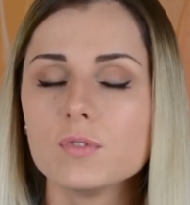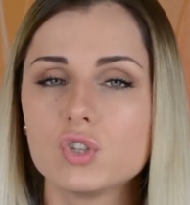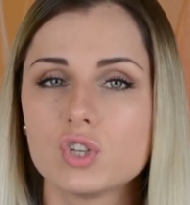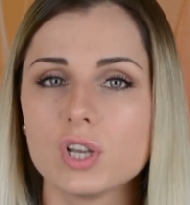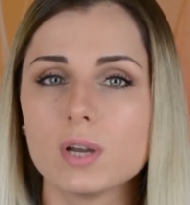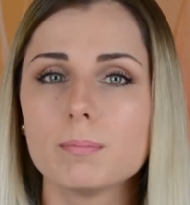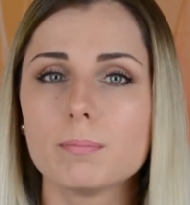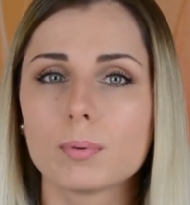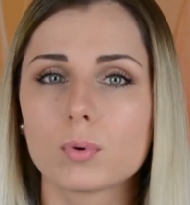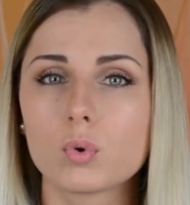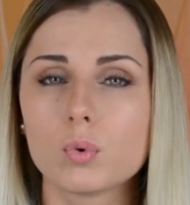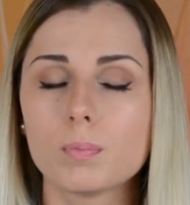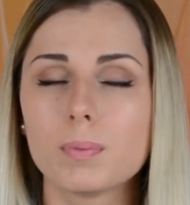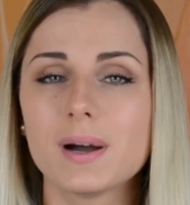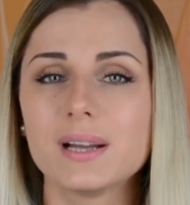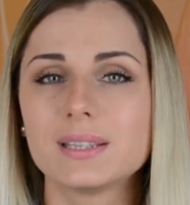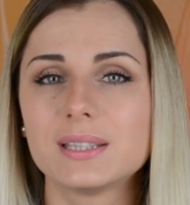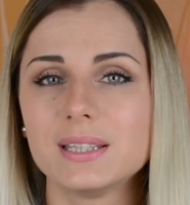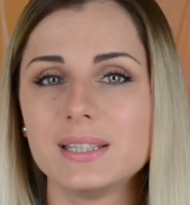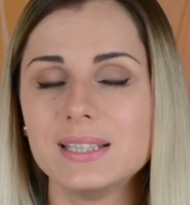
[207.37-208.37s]
чем
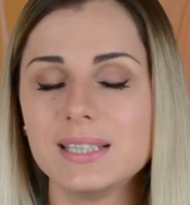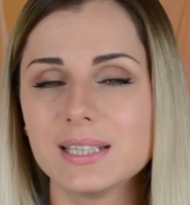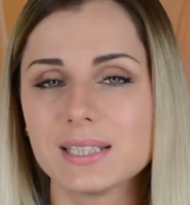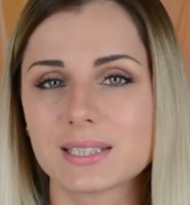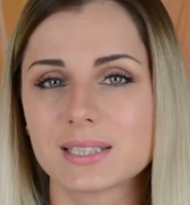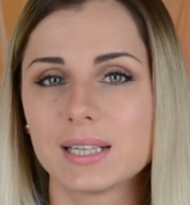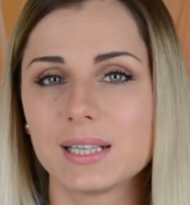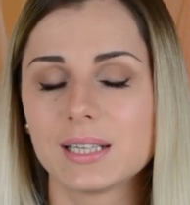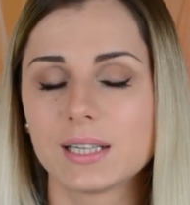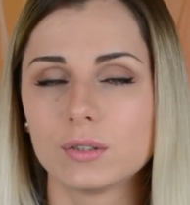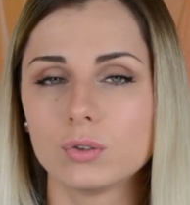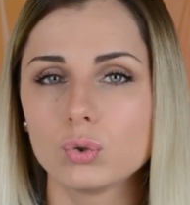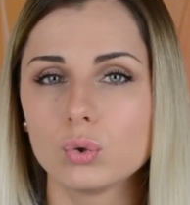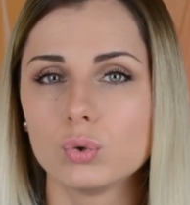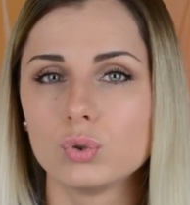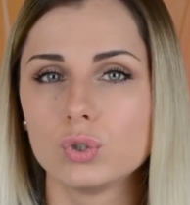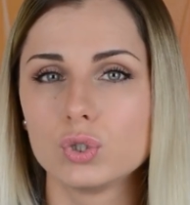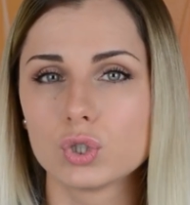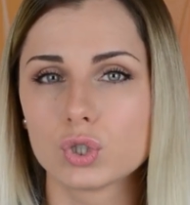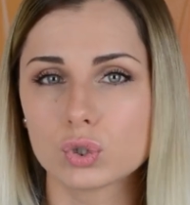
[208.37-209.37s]
покупать несколько,
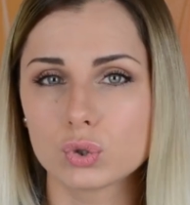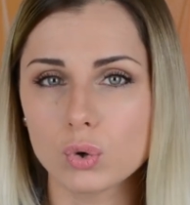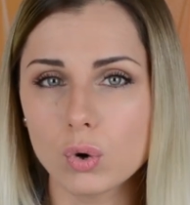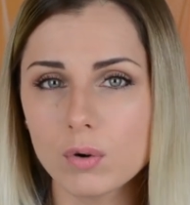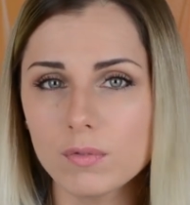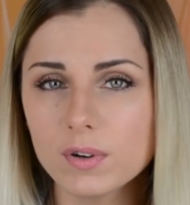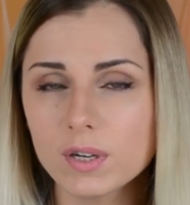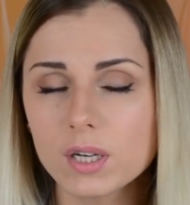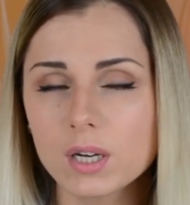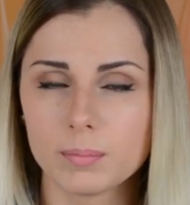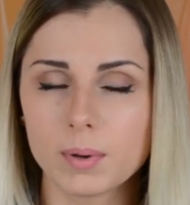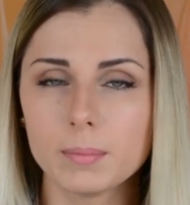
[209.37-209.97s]
но дешевых.